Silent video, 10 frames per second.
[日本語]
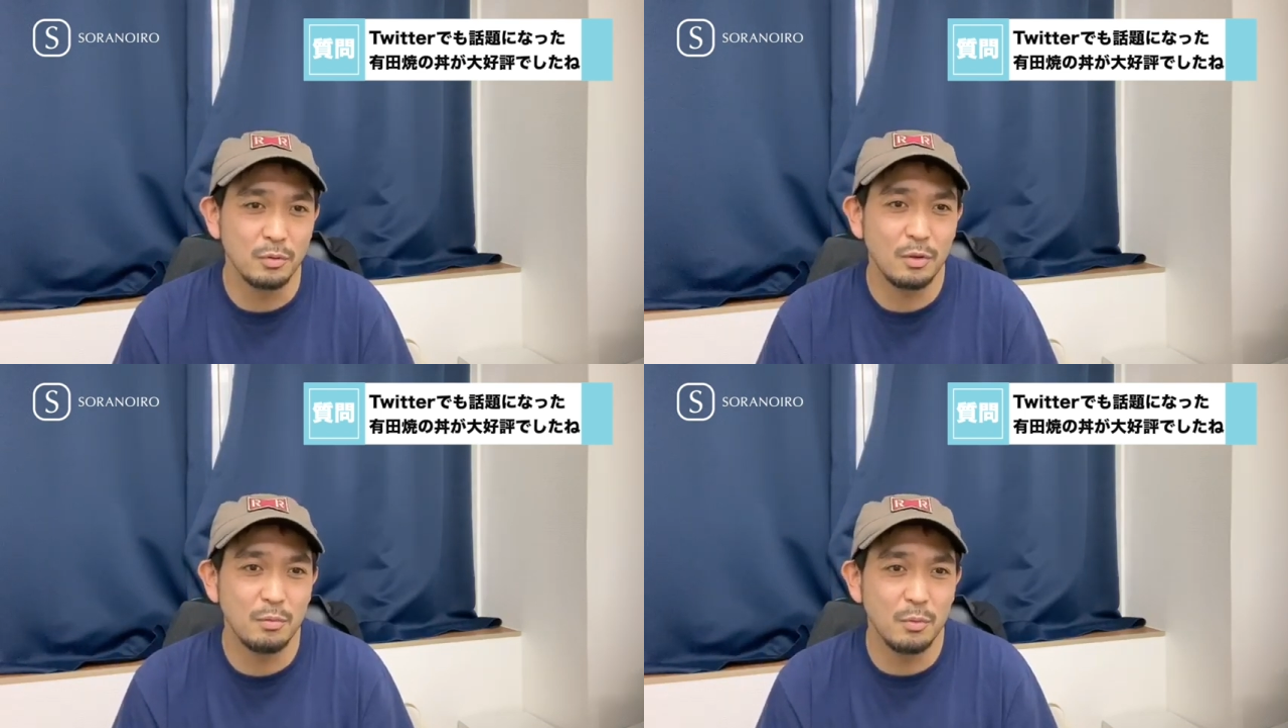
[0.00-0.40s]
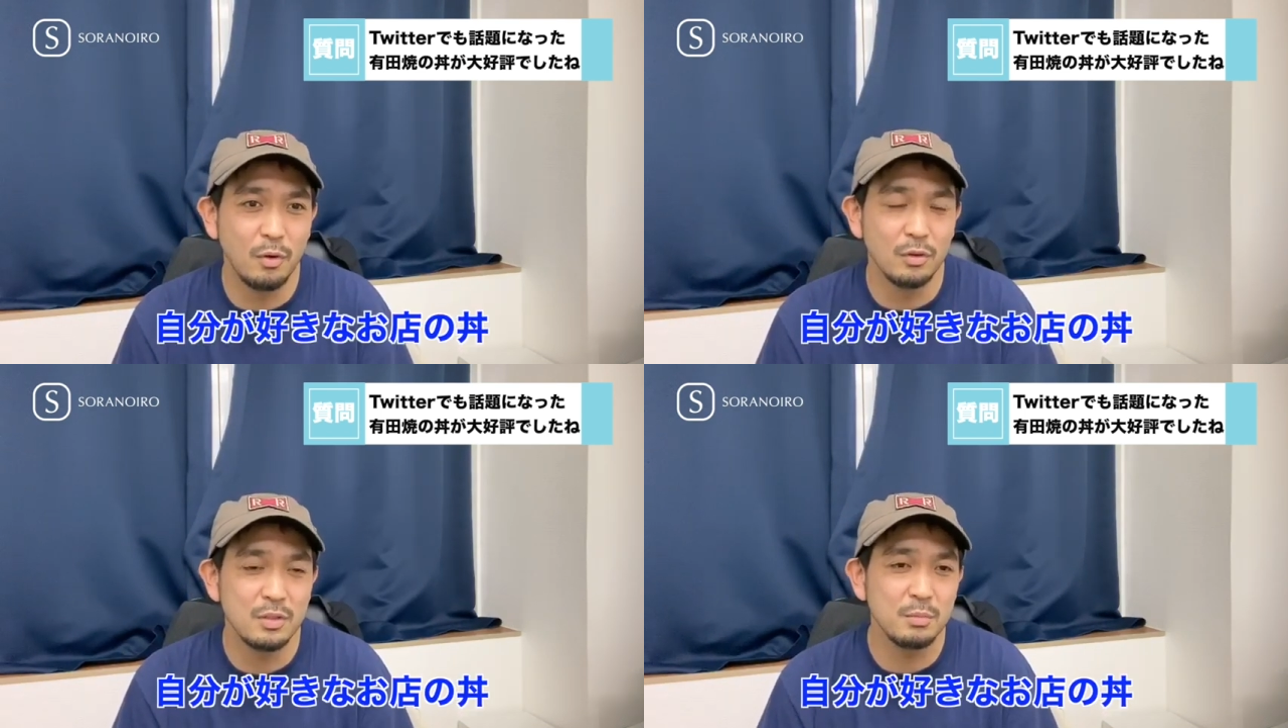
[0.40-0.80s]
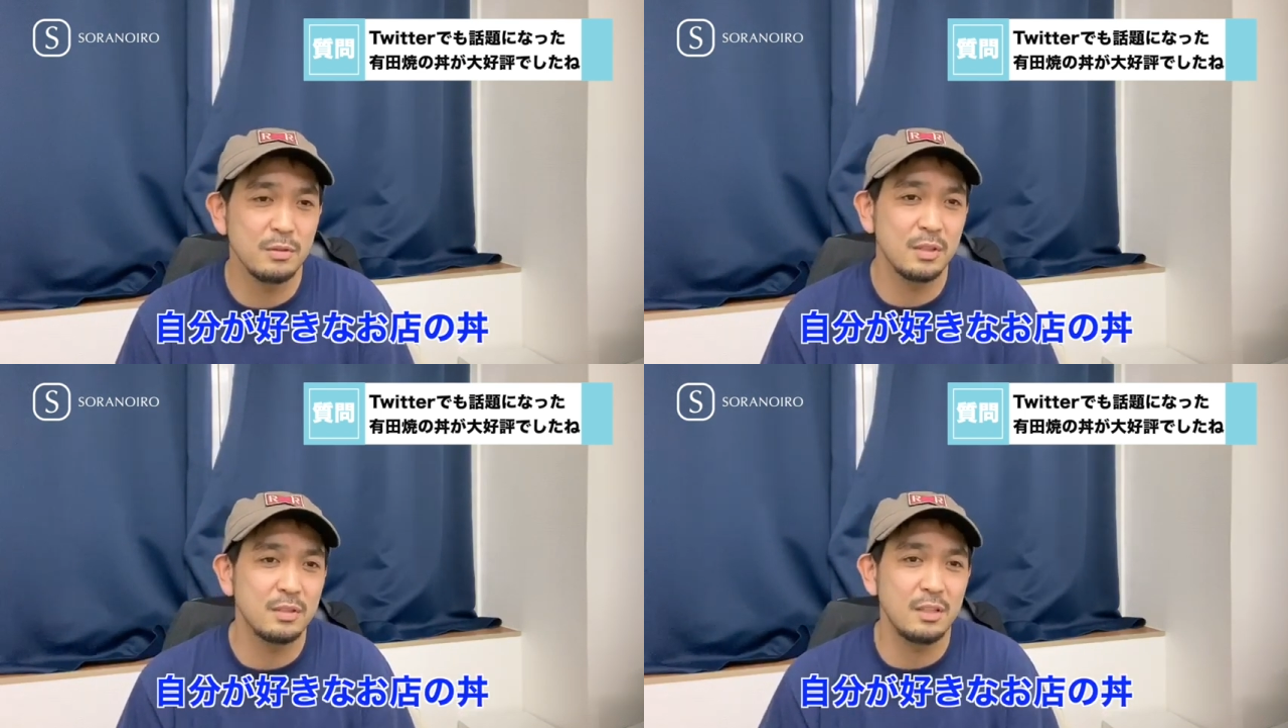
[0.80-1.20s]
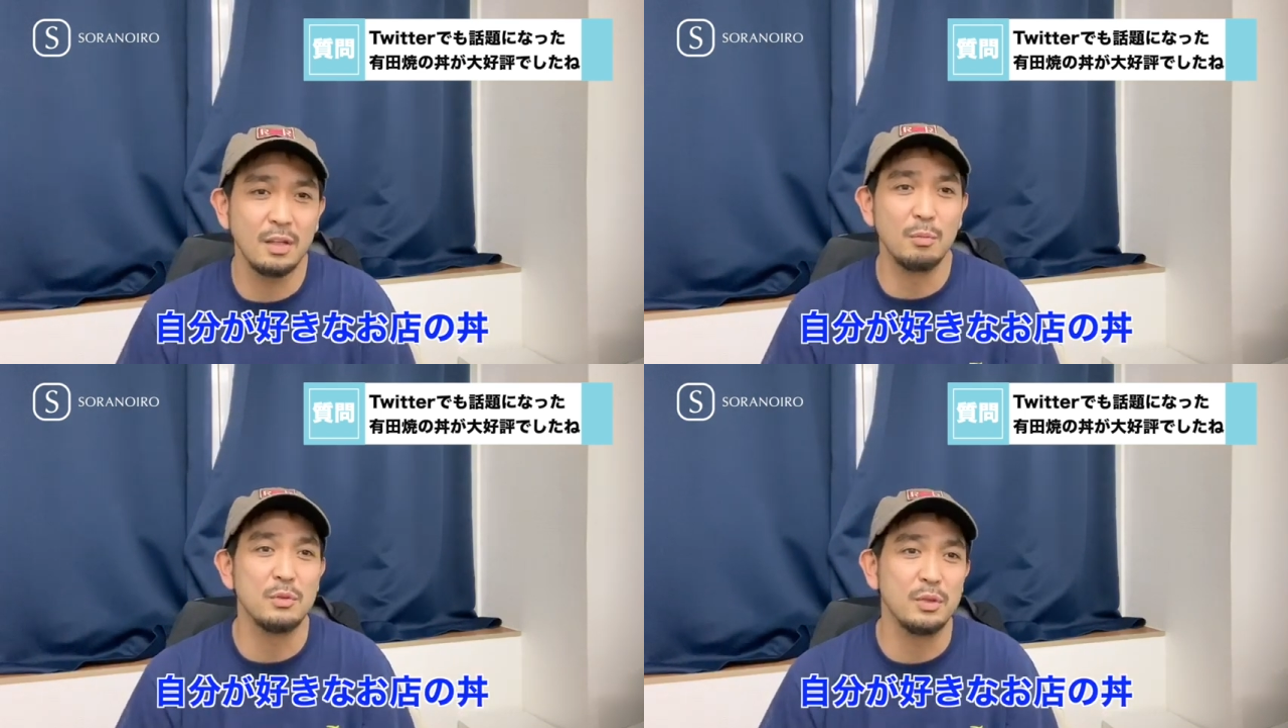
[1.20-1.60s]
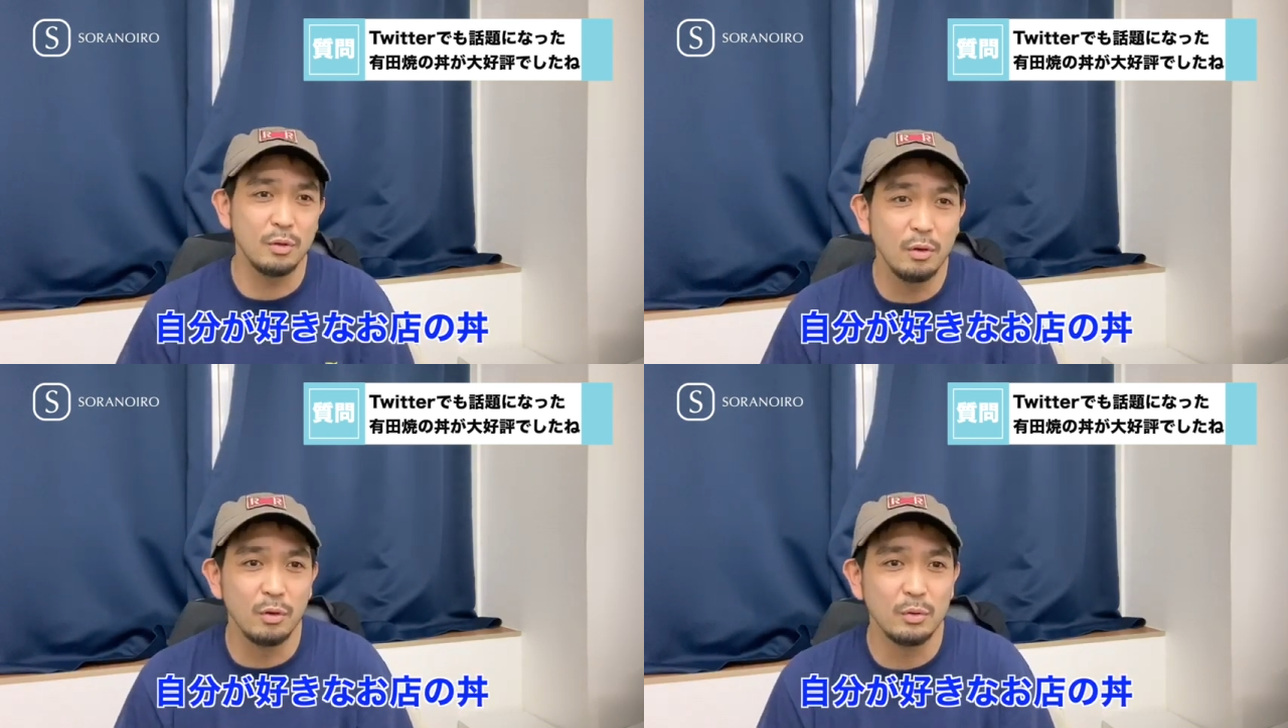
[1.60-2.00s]
それも自分が好きなお店
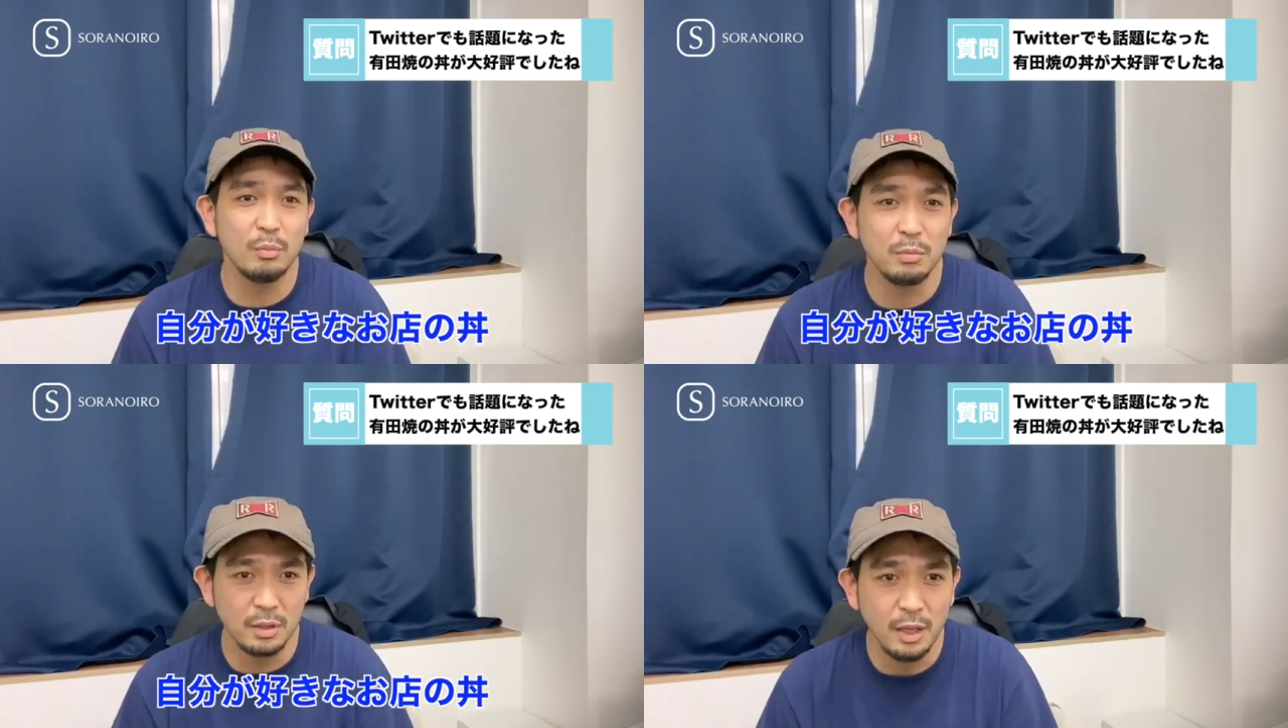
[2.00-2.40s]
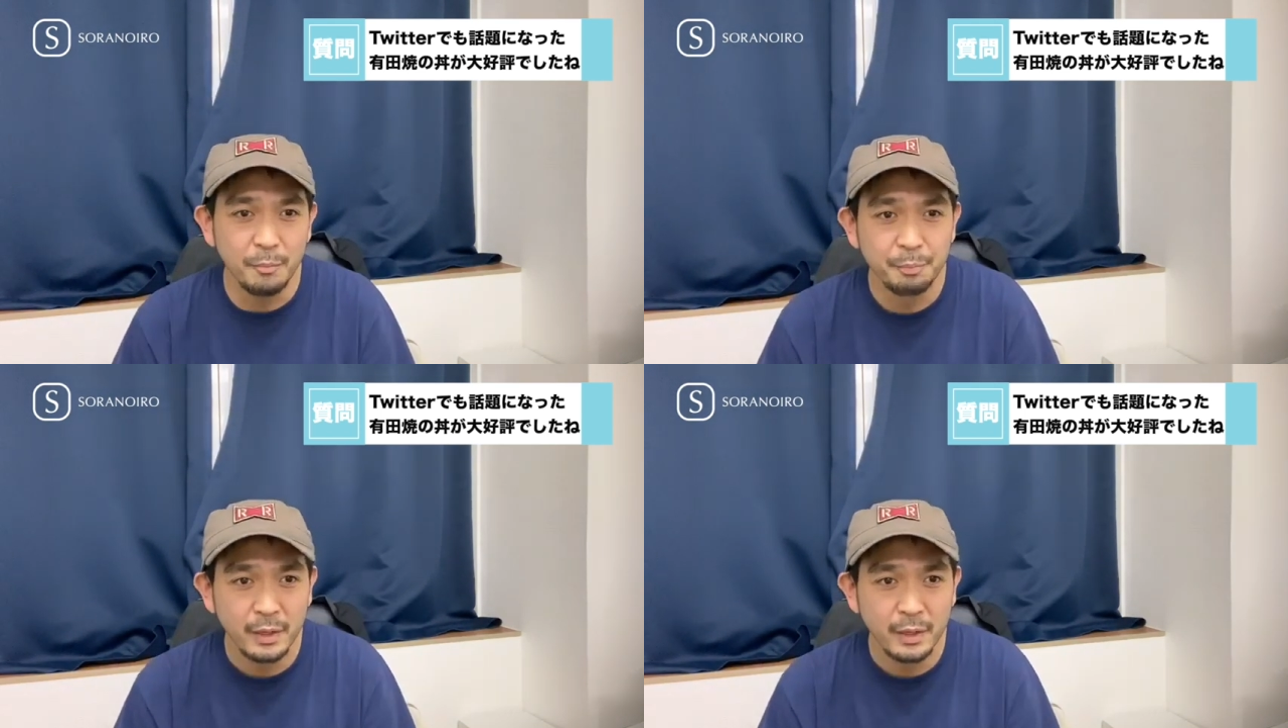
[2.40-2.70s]
のどんぶり。